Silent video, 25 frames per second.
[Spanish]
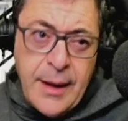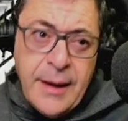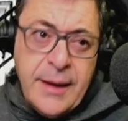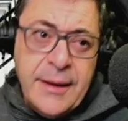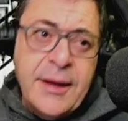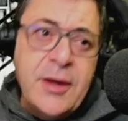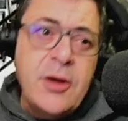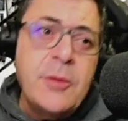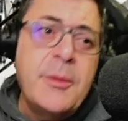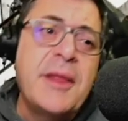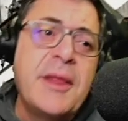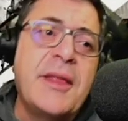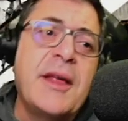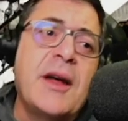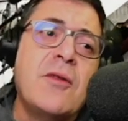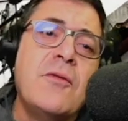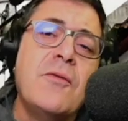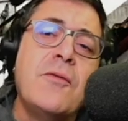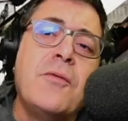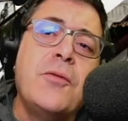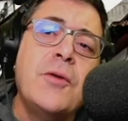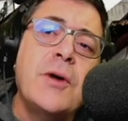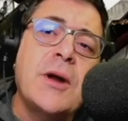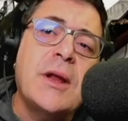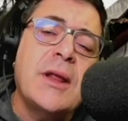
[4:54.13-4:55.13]
Quiero mandar un
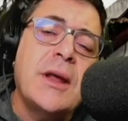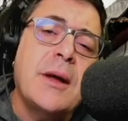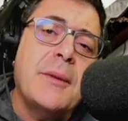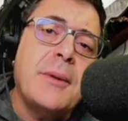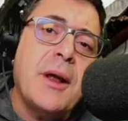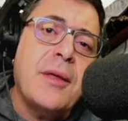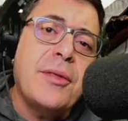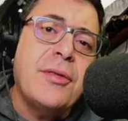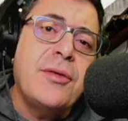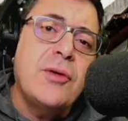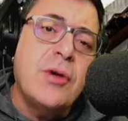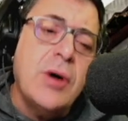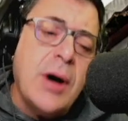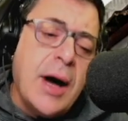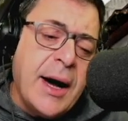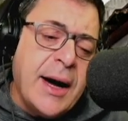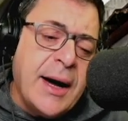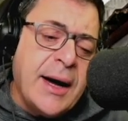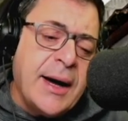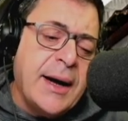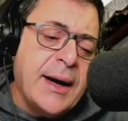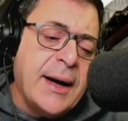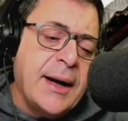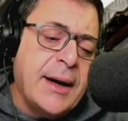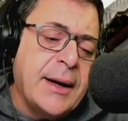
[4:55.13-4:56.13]
fuerte abrazo
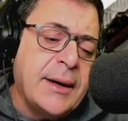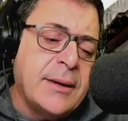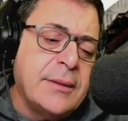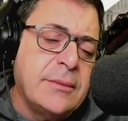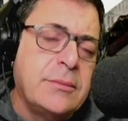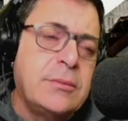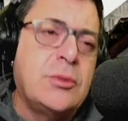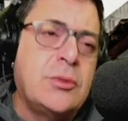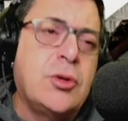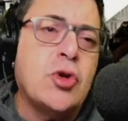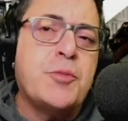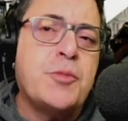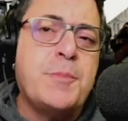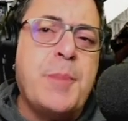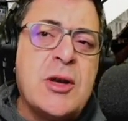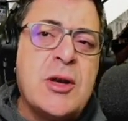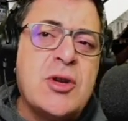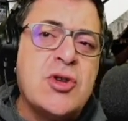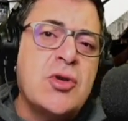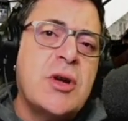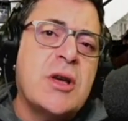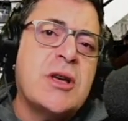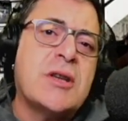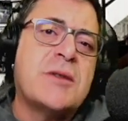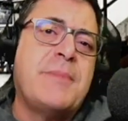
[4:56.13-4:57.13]
a dos
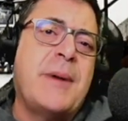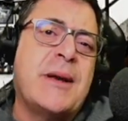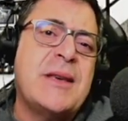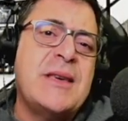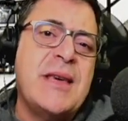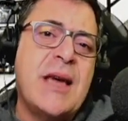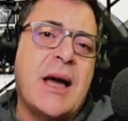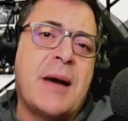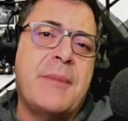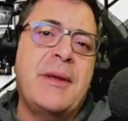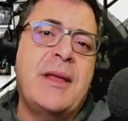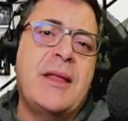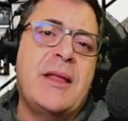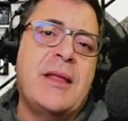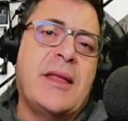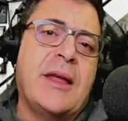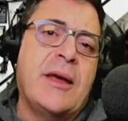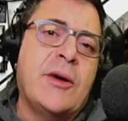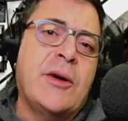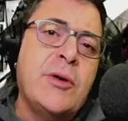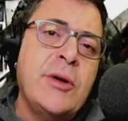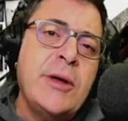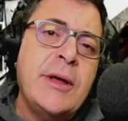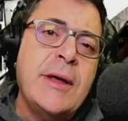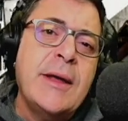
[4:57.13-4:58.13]
personas básicamente
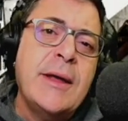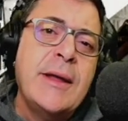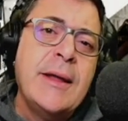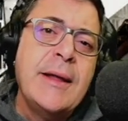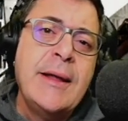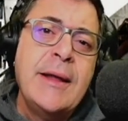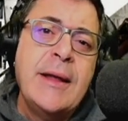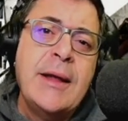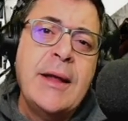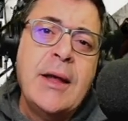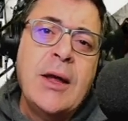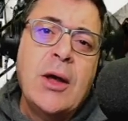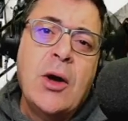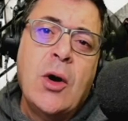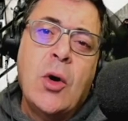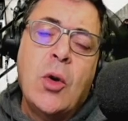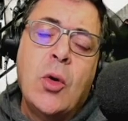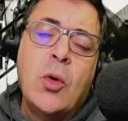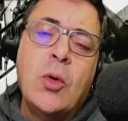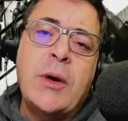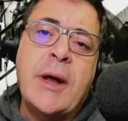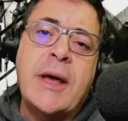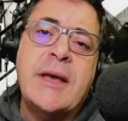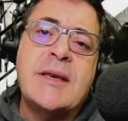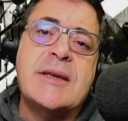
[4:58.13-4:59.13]
hoy.
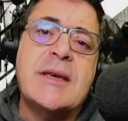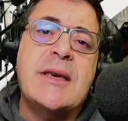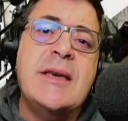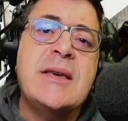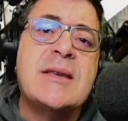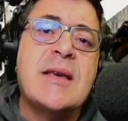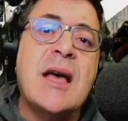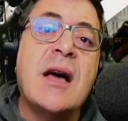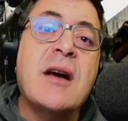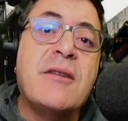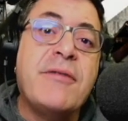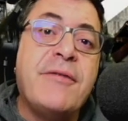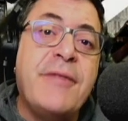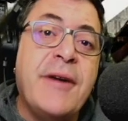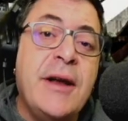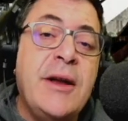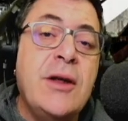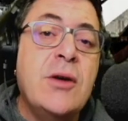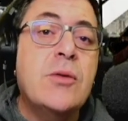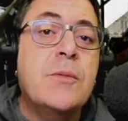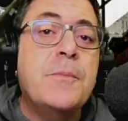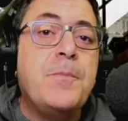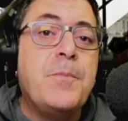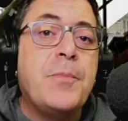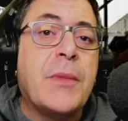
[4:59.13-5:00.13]
Una es Isaac
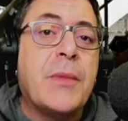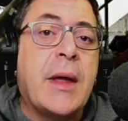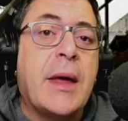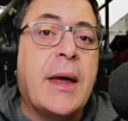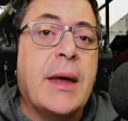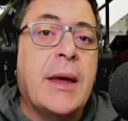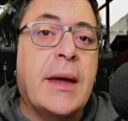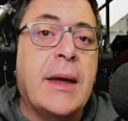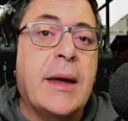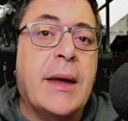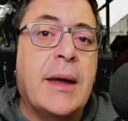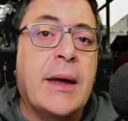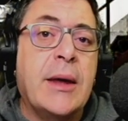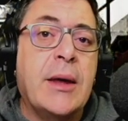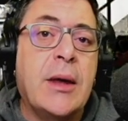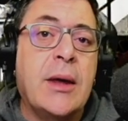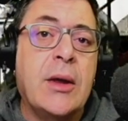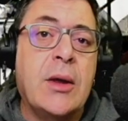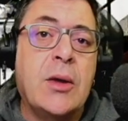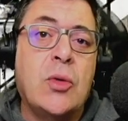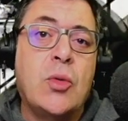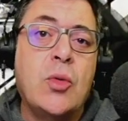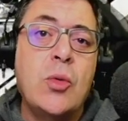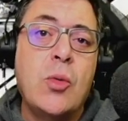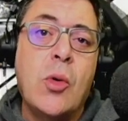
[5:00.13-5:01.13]
Feliu,
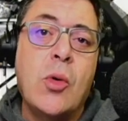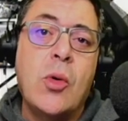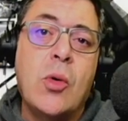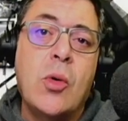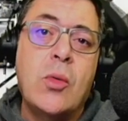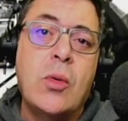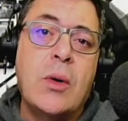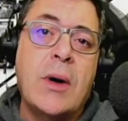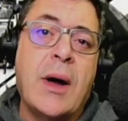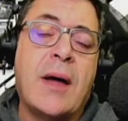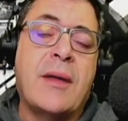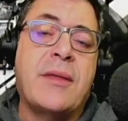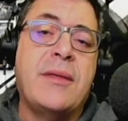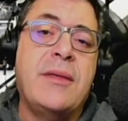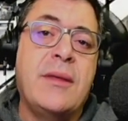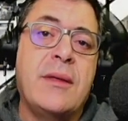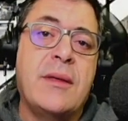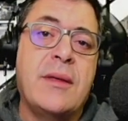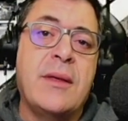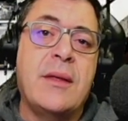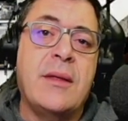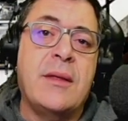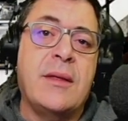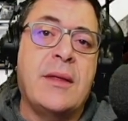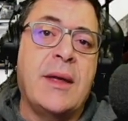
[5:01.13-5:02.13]
que tuvo un
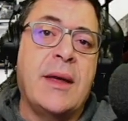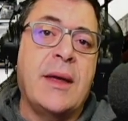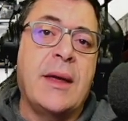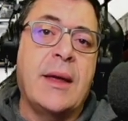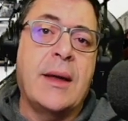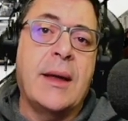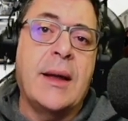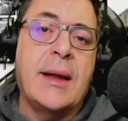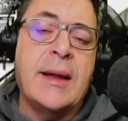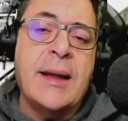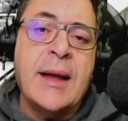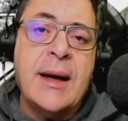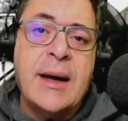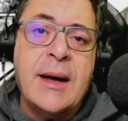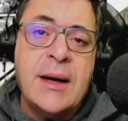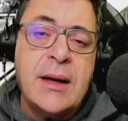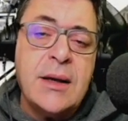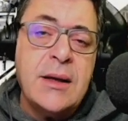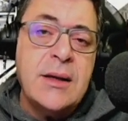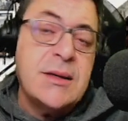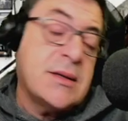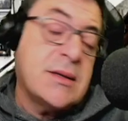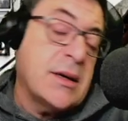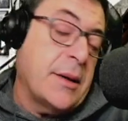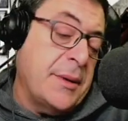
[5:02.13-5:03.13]
accidente en el Dakar.
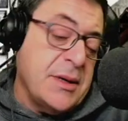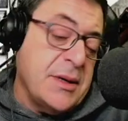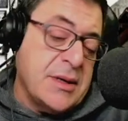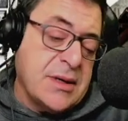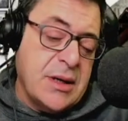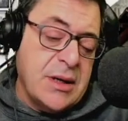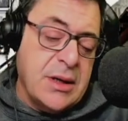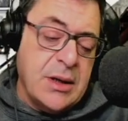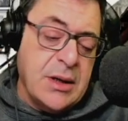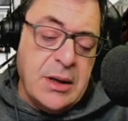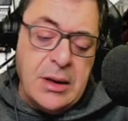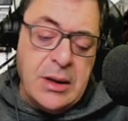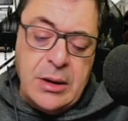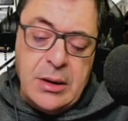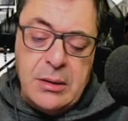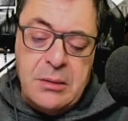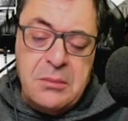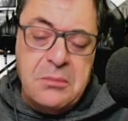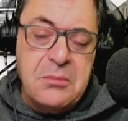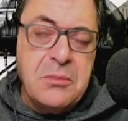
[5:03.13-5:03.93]
Sabéis que